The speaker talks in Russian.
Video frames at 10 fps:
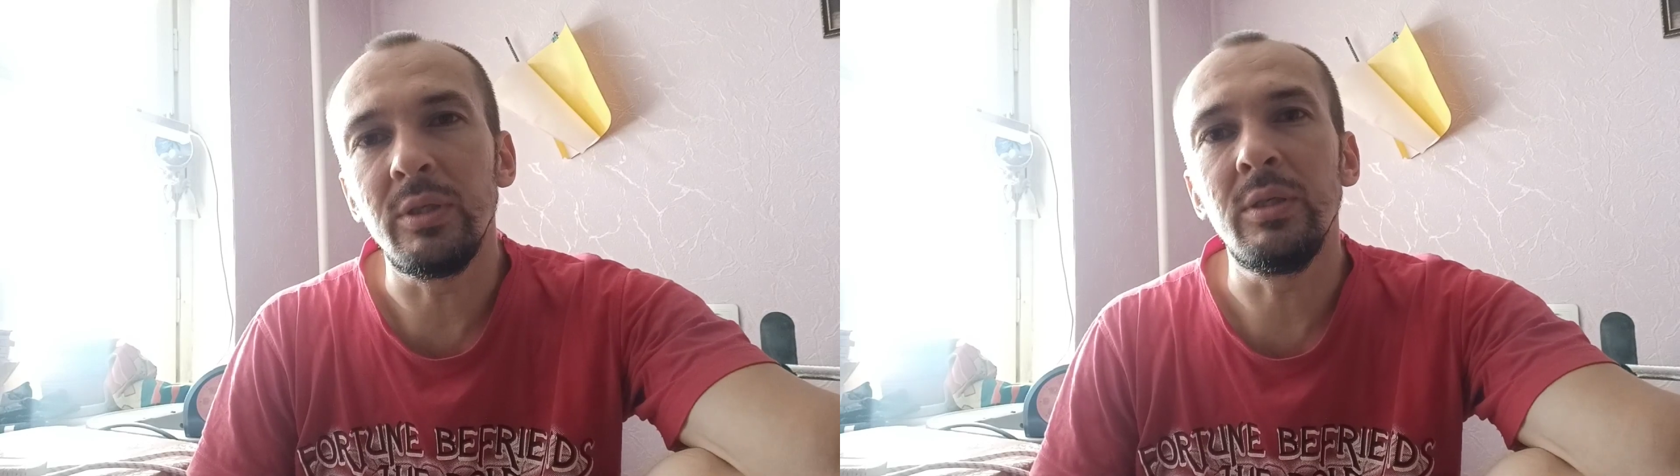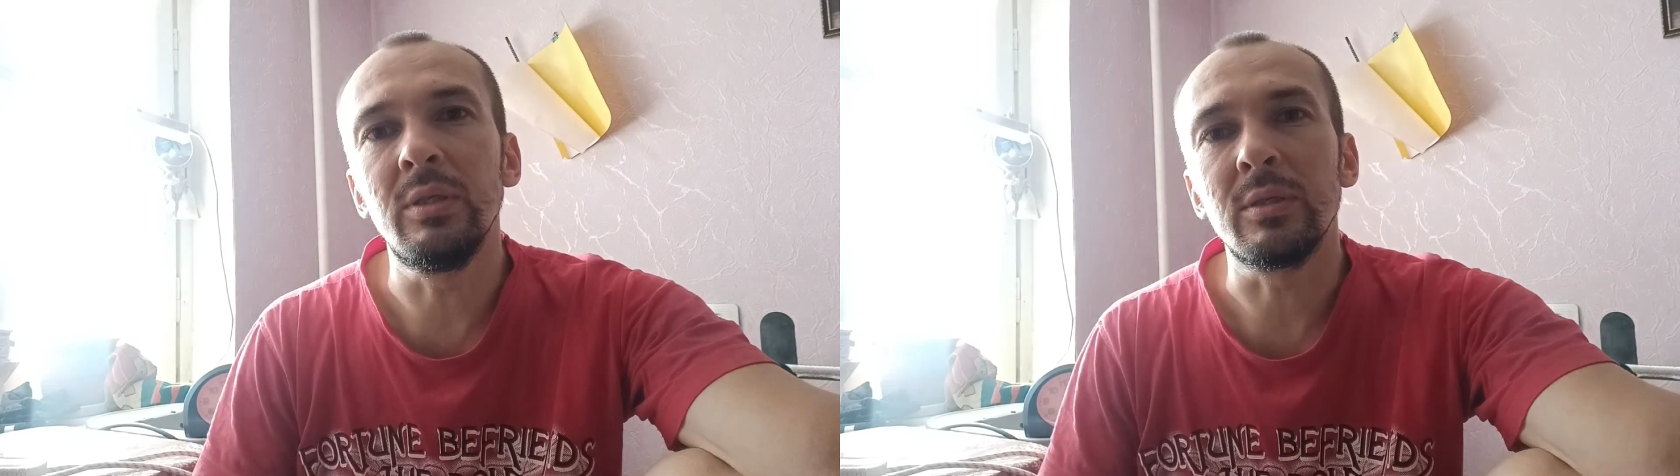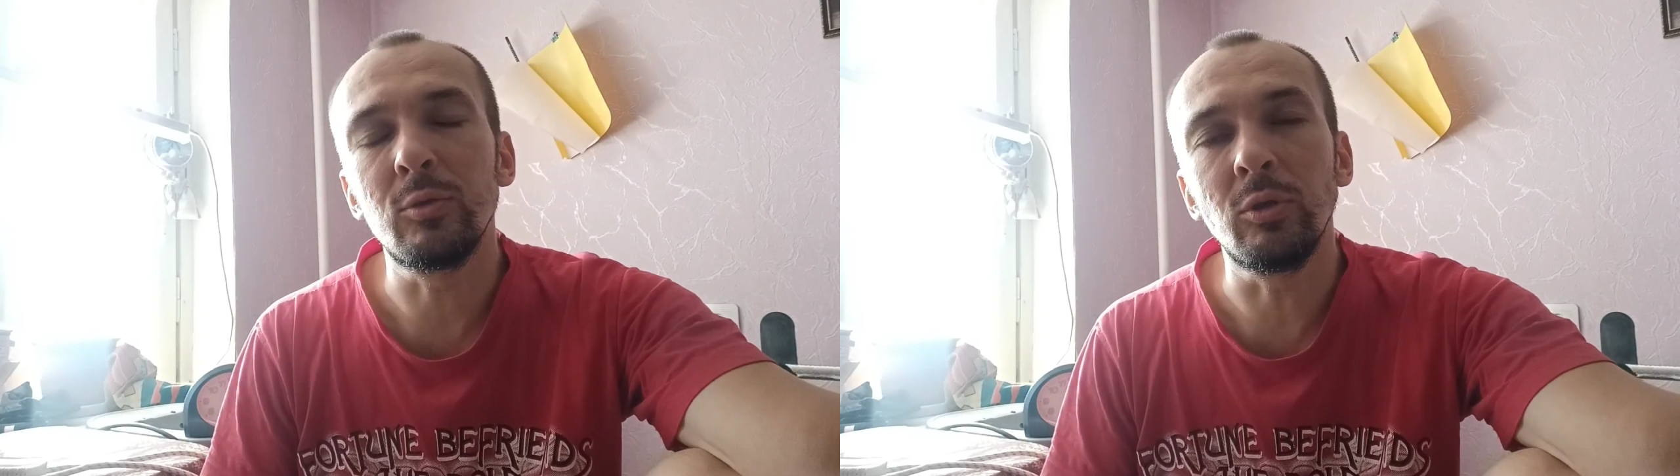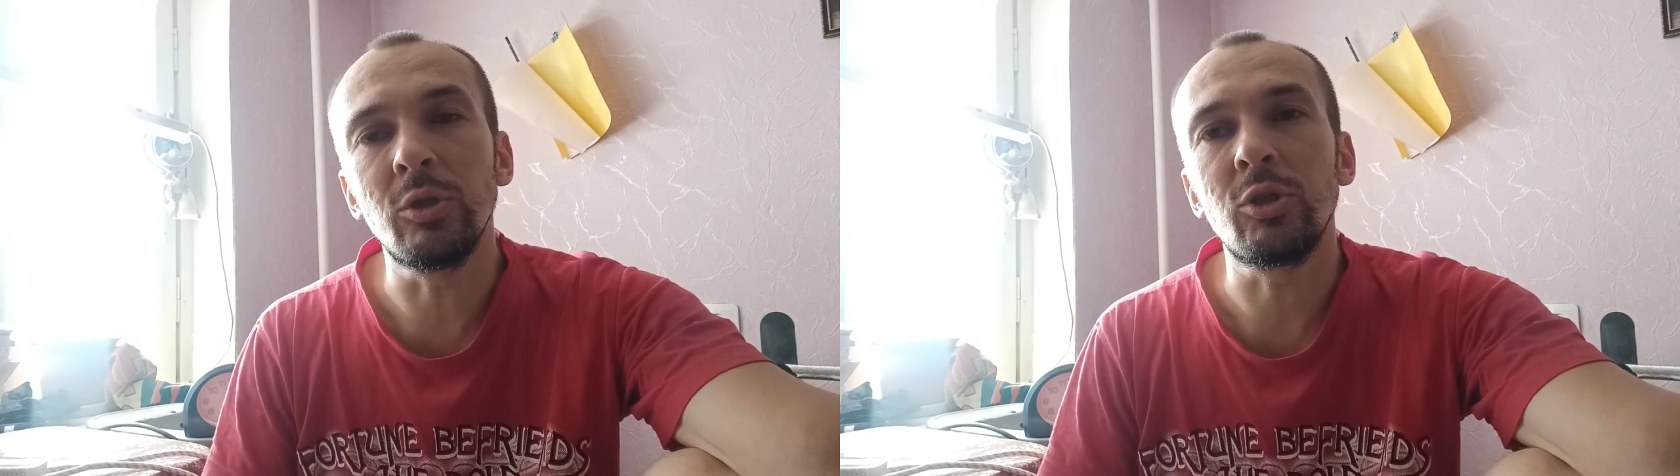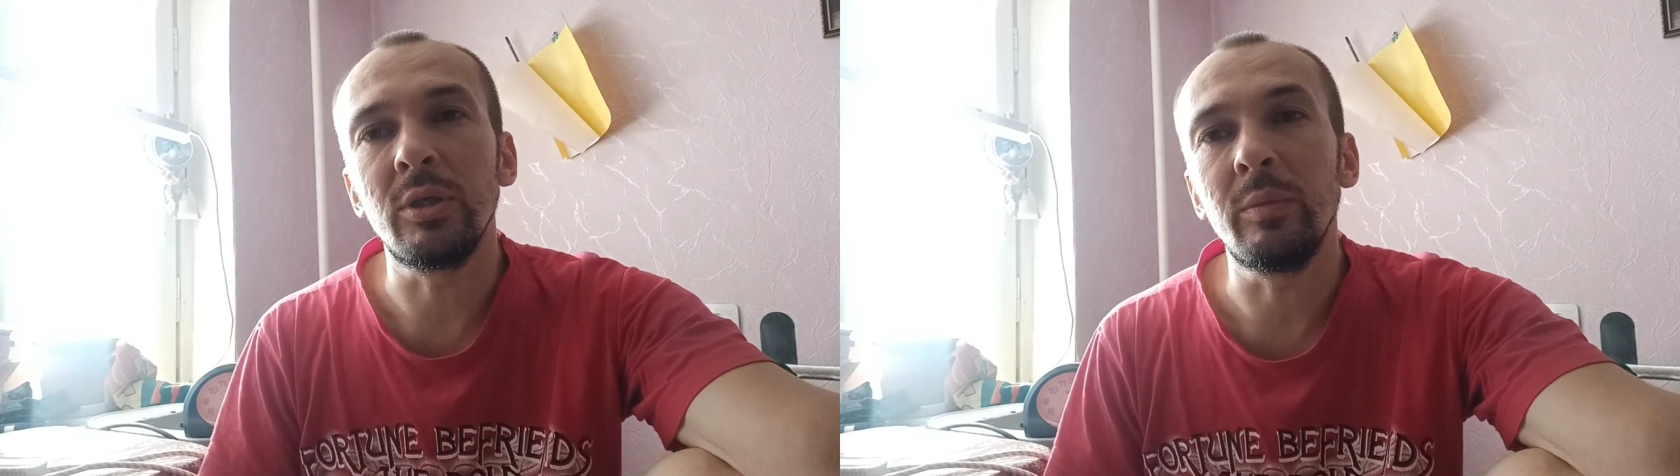И
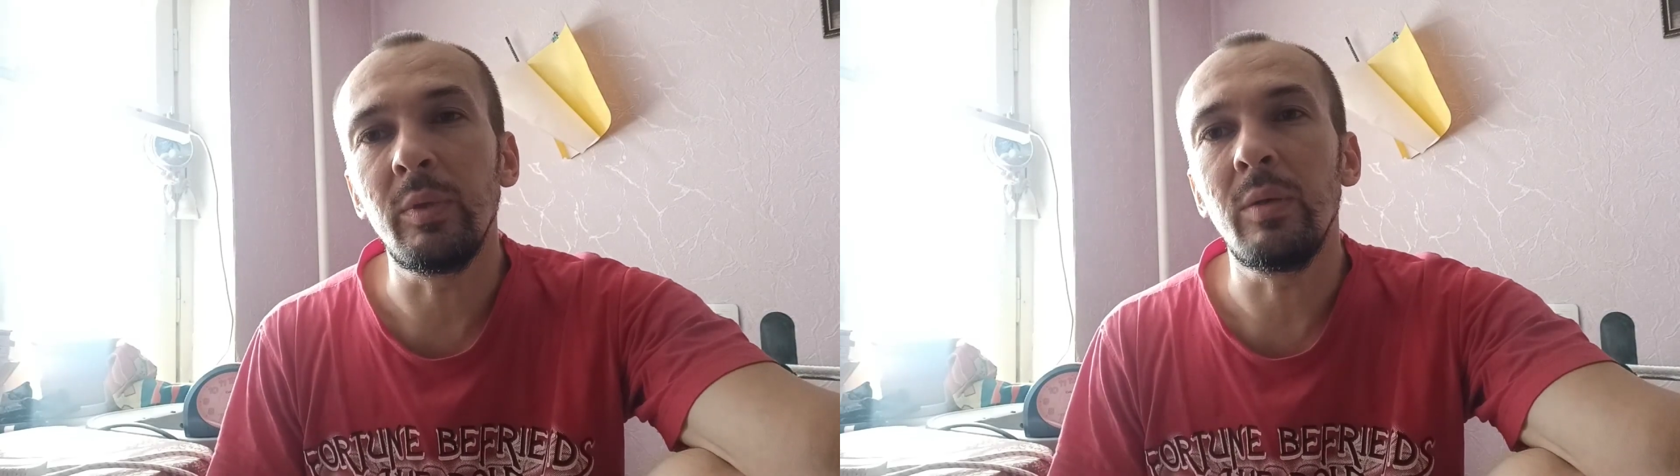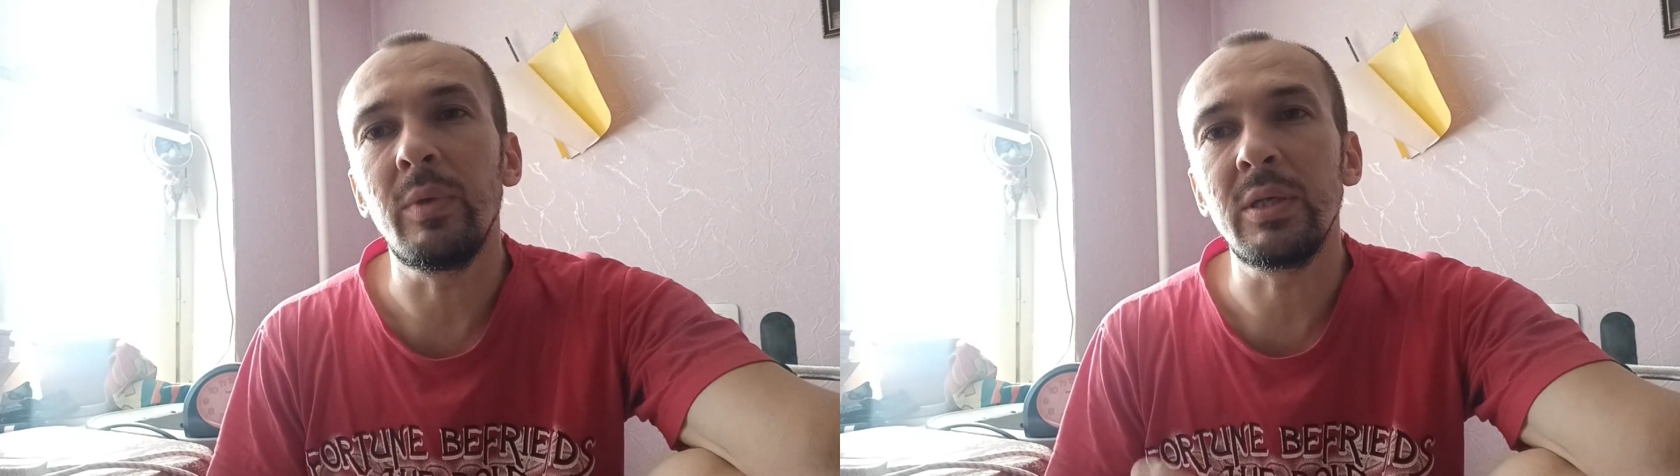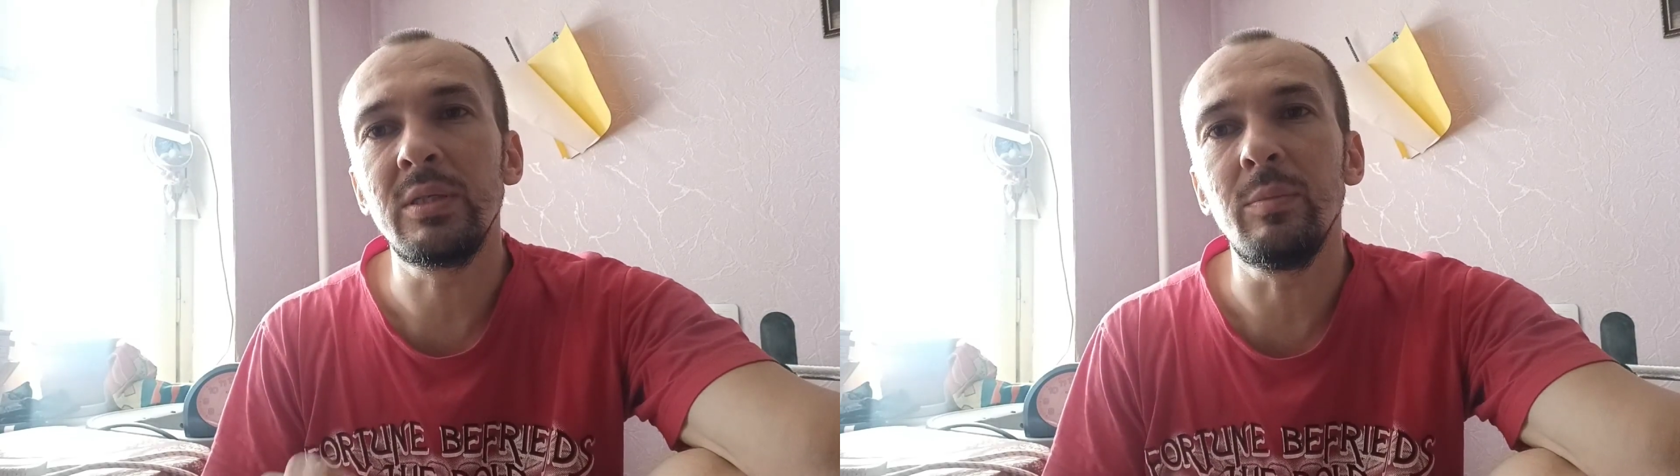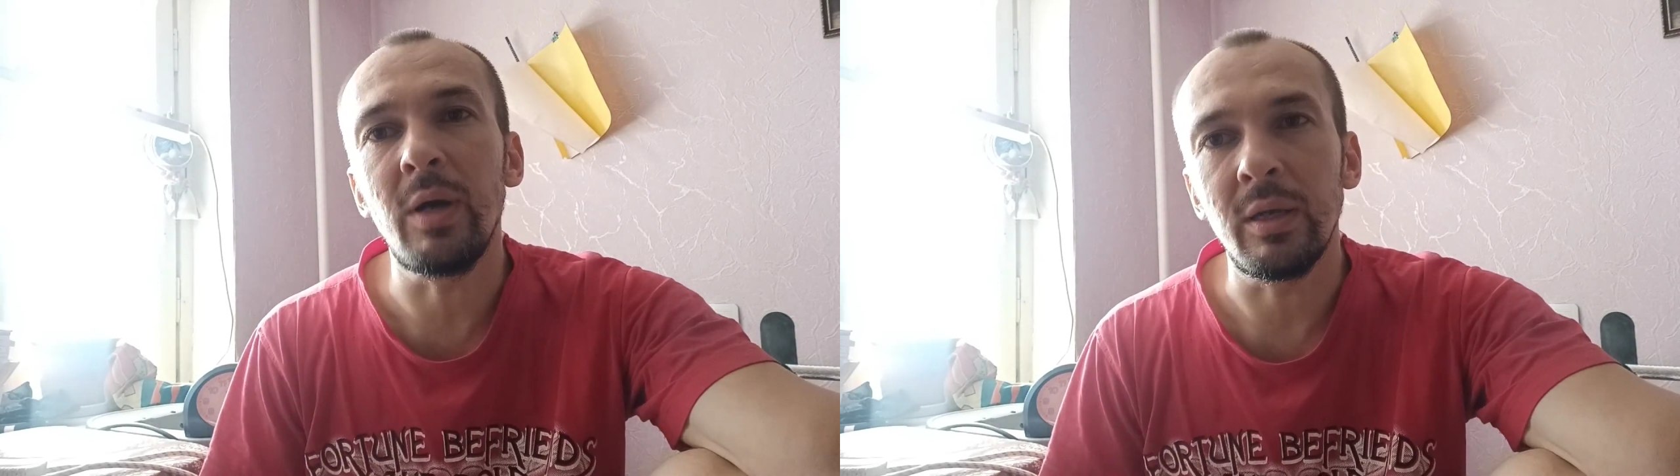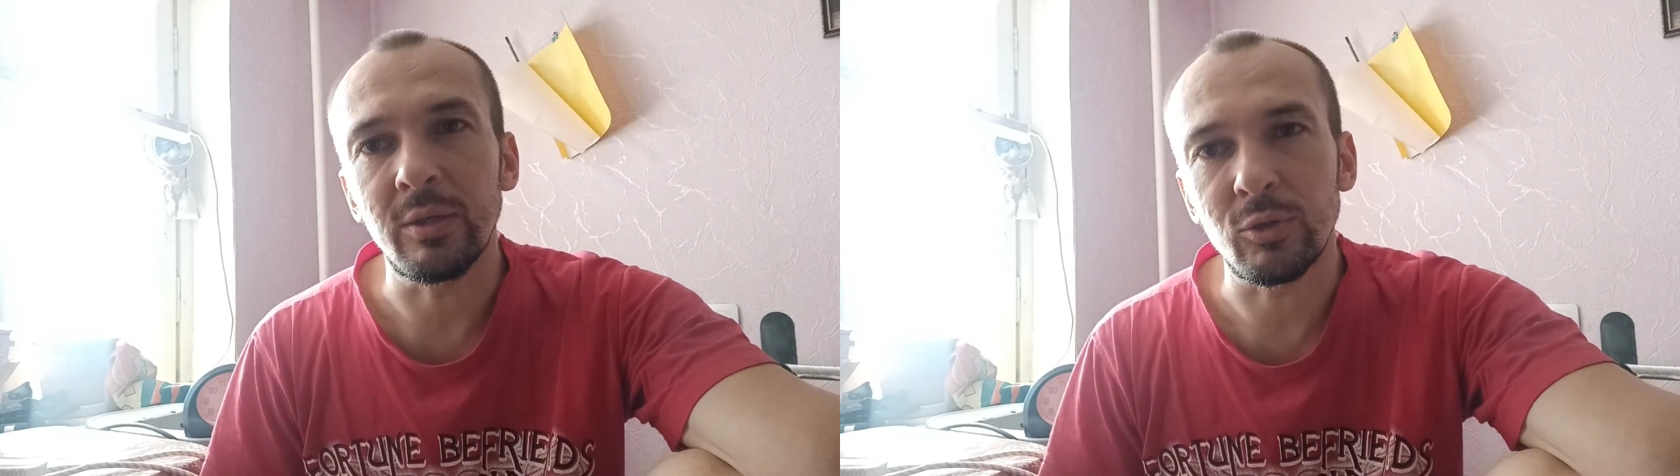соточка это было максимально,